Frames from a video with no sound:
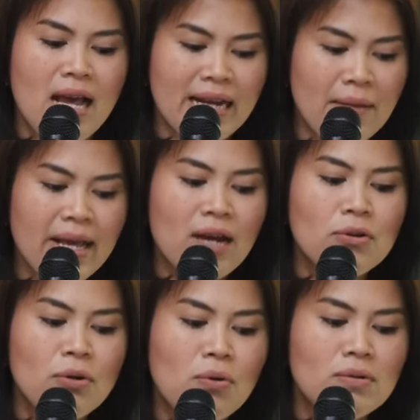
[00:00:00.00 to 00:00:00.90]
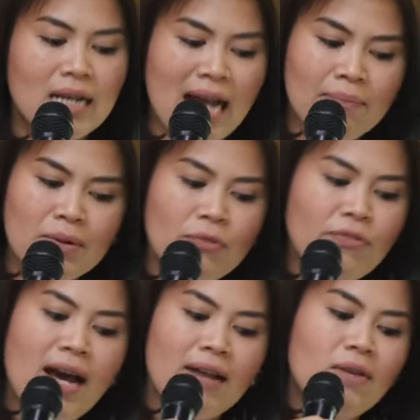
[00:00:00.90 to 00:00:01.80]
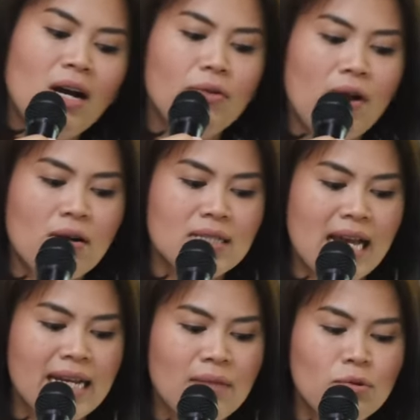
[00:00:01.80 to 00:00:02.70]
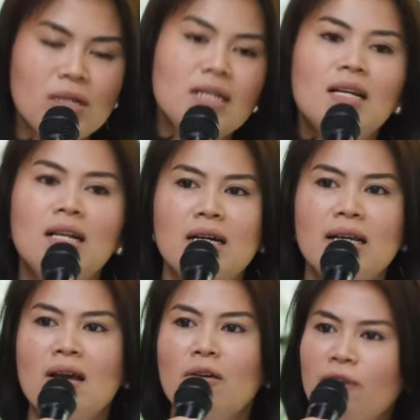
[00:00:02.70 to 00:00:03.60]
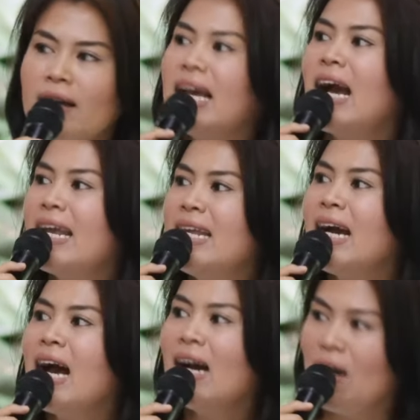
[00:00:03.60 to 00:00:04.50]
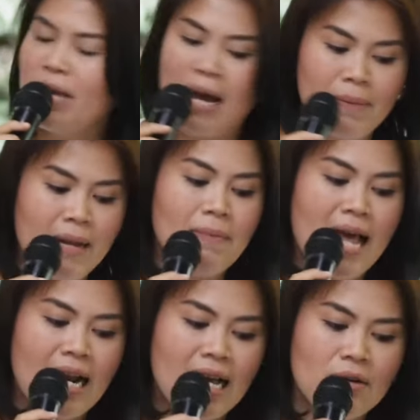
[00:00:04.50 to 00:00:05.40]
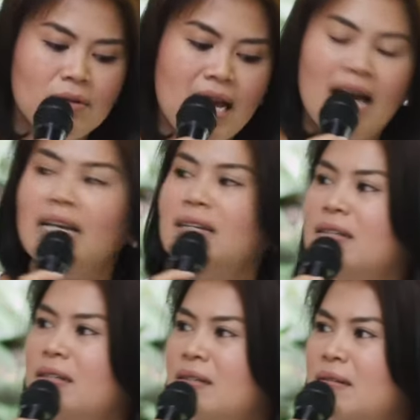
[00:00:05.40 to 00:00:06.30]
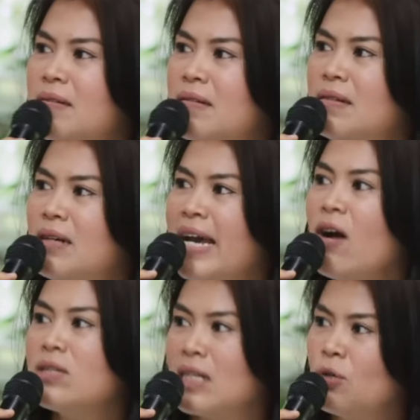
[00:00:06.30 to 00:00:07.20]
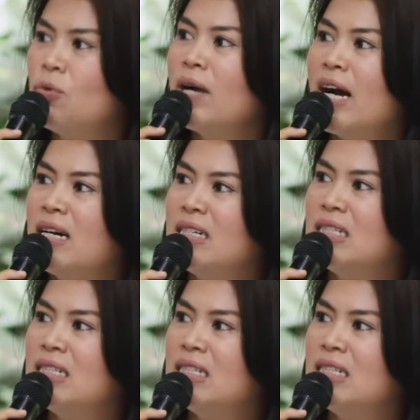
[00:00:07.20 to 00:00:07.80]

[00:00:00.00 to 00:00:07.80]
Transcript: ทำให้เขาทุกข์หลับก็ฝันว่าเขานอกใจแทบทุกคืนเลยฝึกยังไงดีคะเขาอยากเปลี่ยนแปลงแล้วค่ะคุณยายให้ออกจากทุกข์ค่ะ